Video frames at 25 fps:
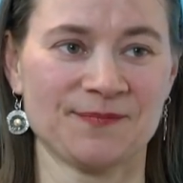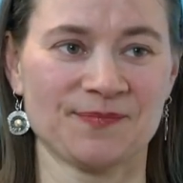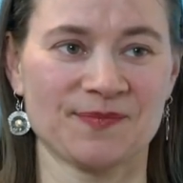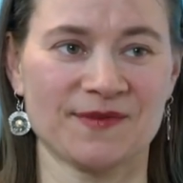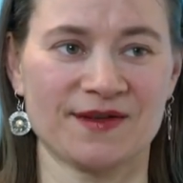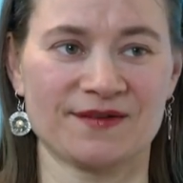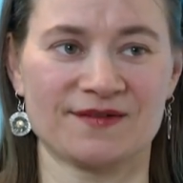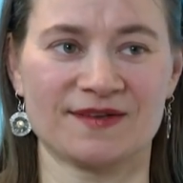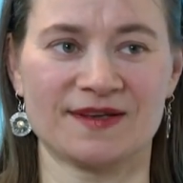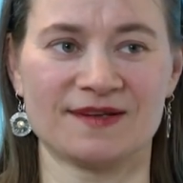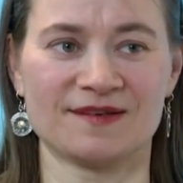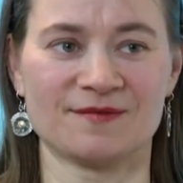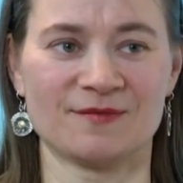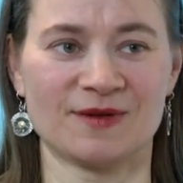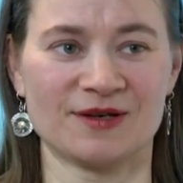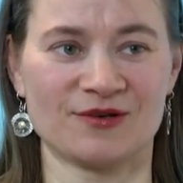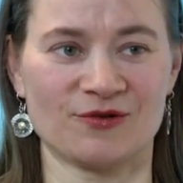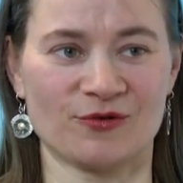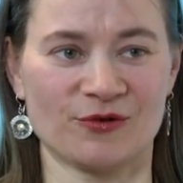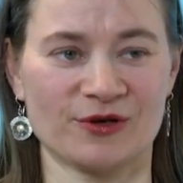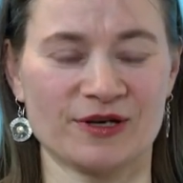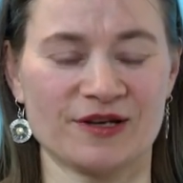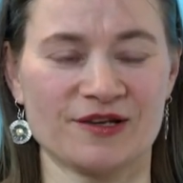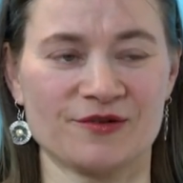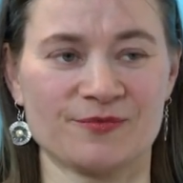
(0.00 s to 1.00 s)
Das hätte man
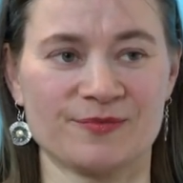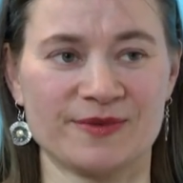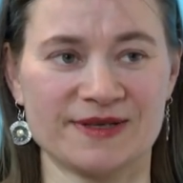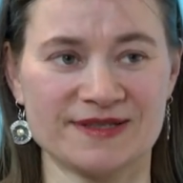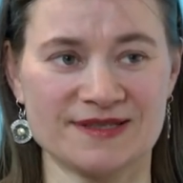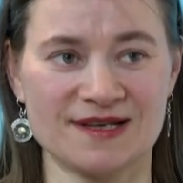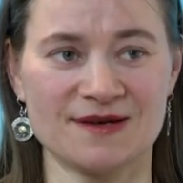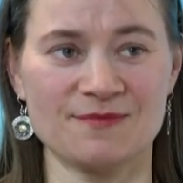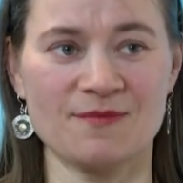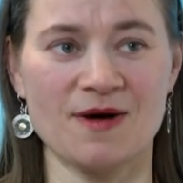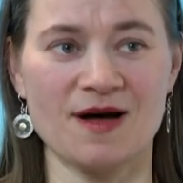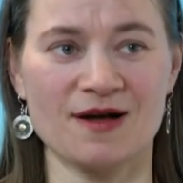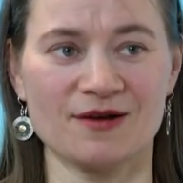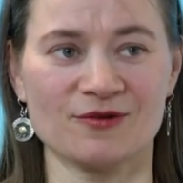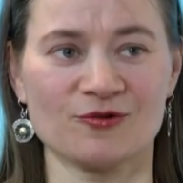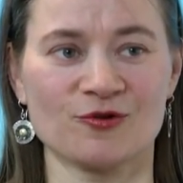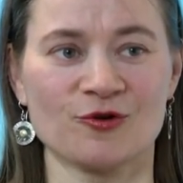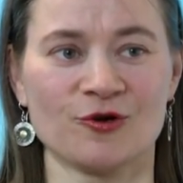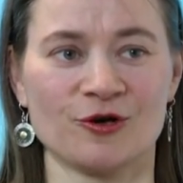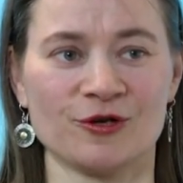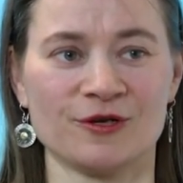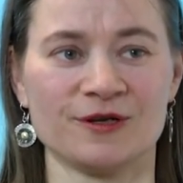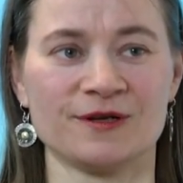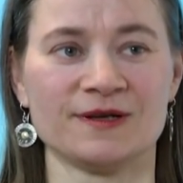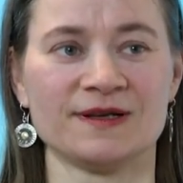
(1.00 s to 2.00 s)
deutlich besser machen
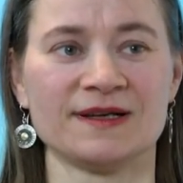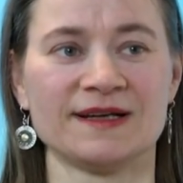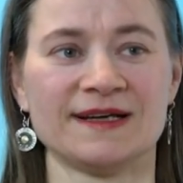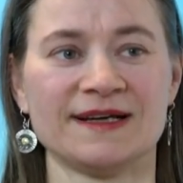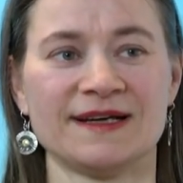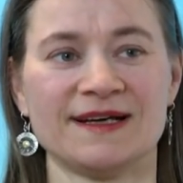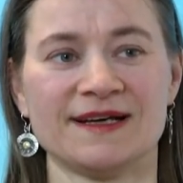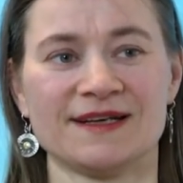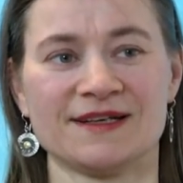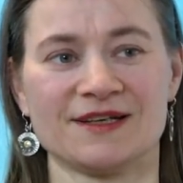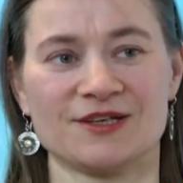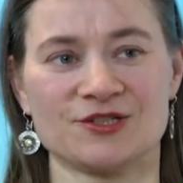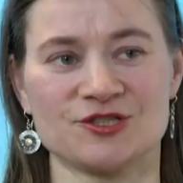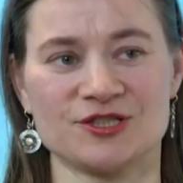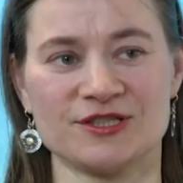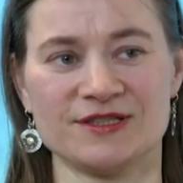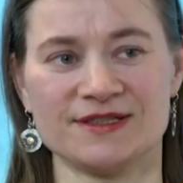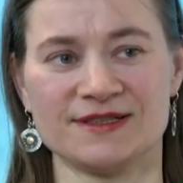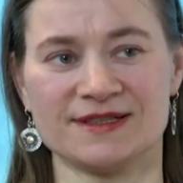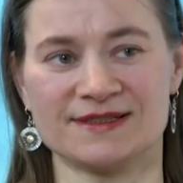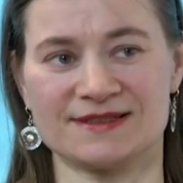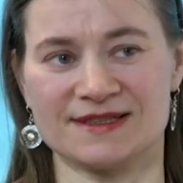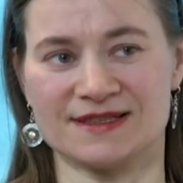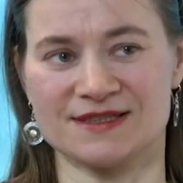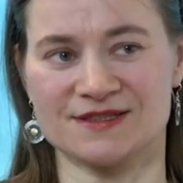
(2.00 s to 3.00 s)
können. Der
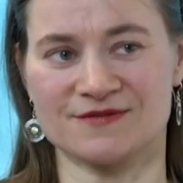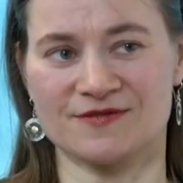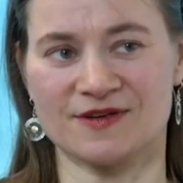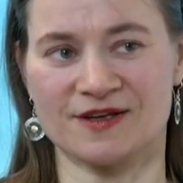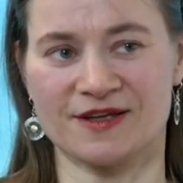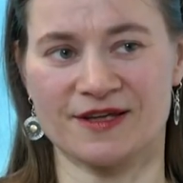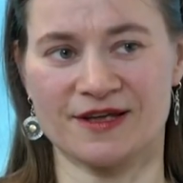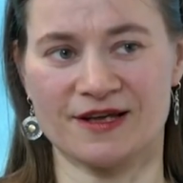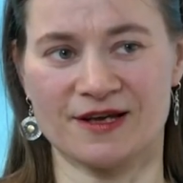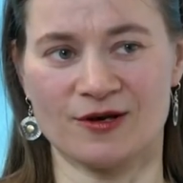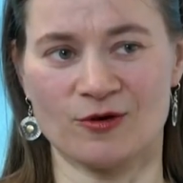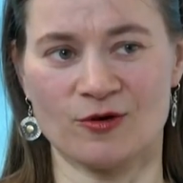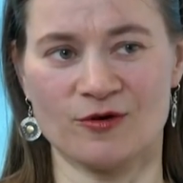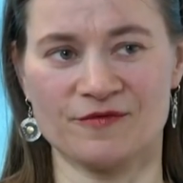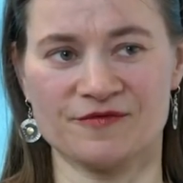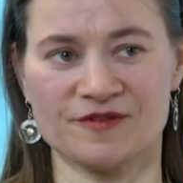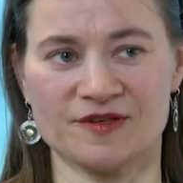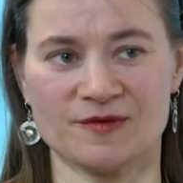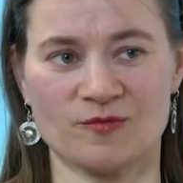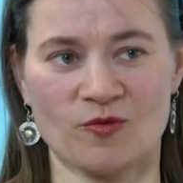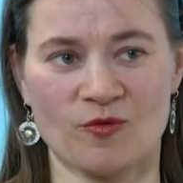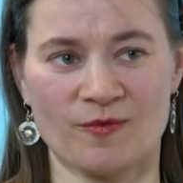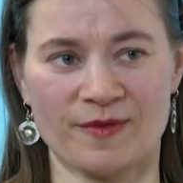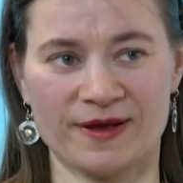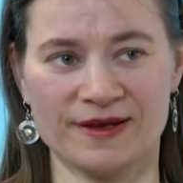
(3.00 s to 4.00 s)
Schienenersatzverkehr läuft
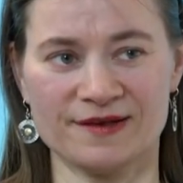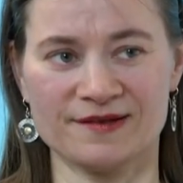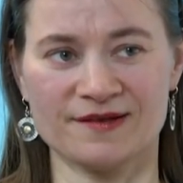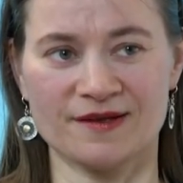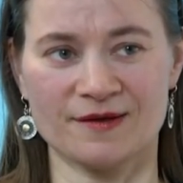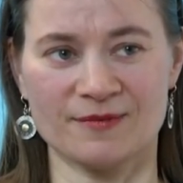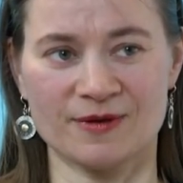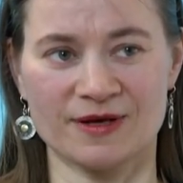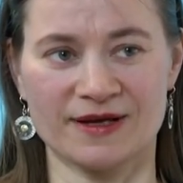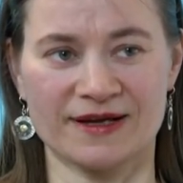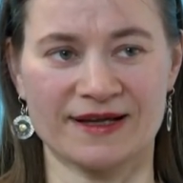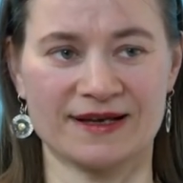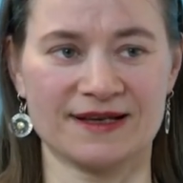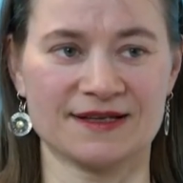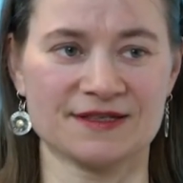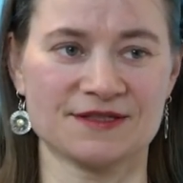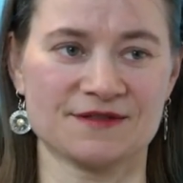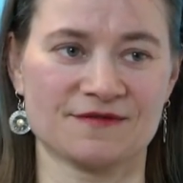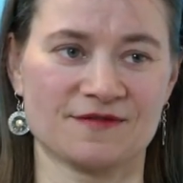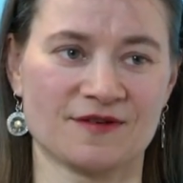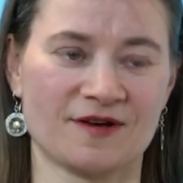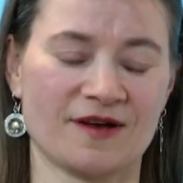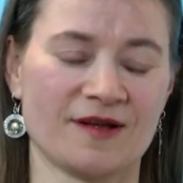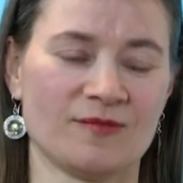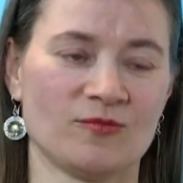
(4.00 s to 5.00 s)
im Moment aber
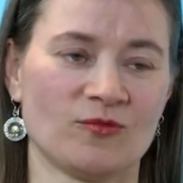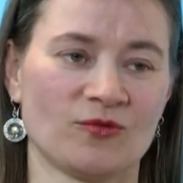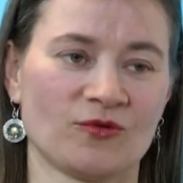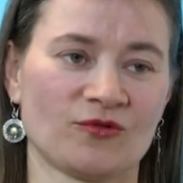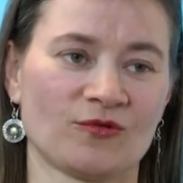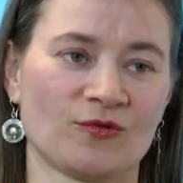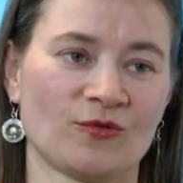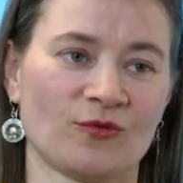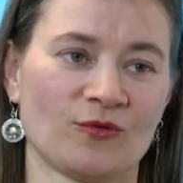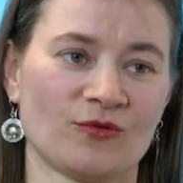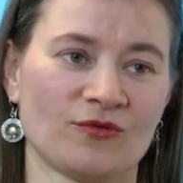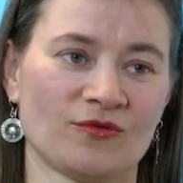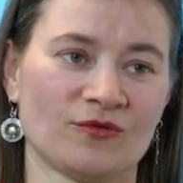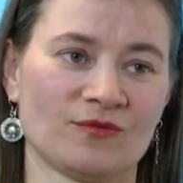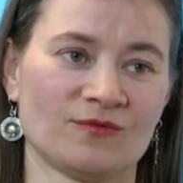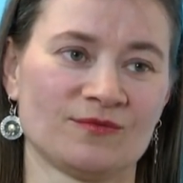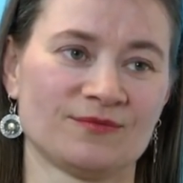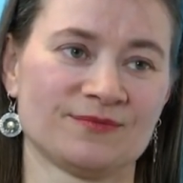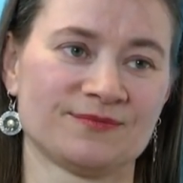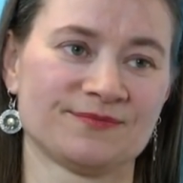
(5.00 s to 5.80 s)
relativ reibungslos.